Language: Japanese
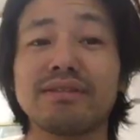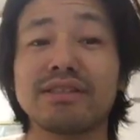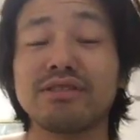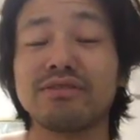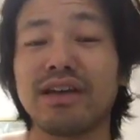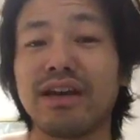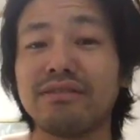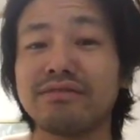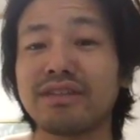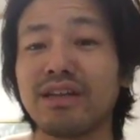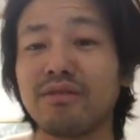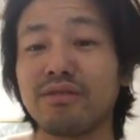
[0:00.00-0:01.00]
自由な
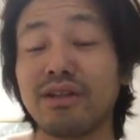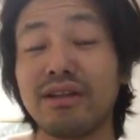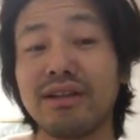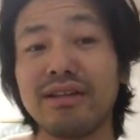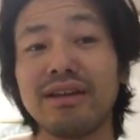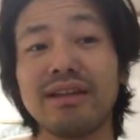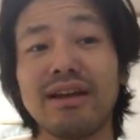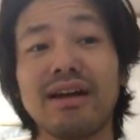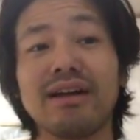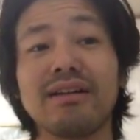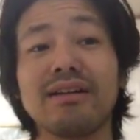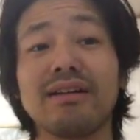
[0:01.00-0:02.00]
ライフスタイルを手に入れたいな
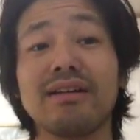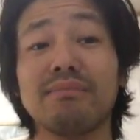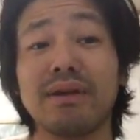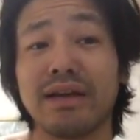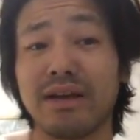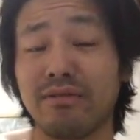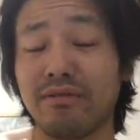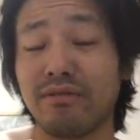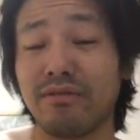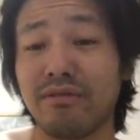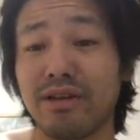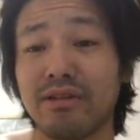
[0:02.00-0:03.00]
ら、まあ、以下の
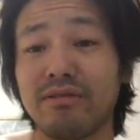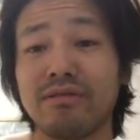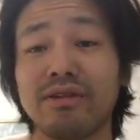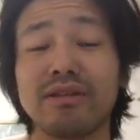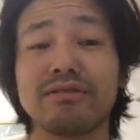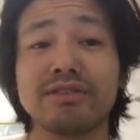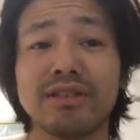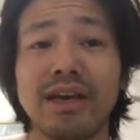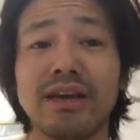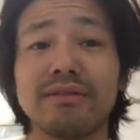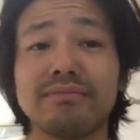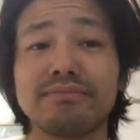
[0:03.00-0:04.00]
リンクをクリックし
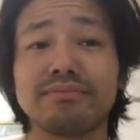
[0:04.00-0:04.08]
て、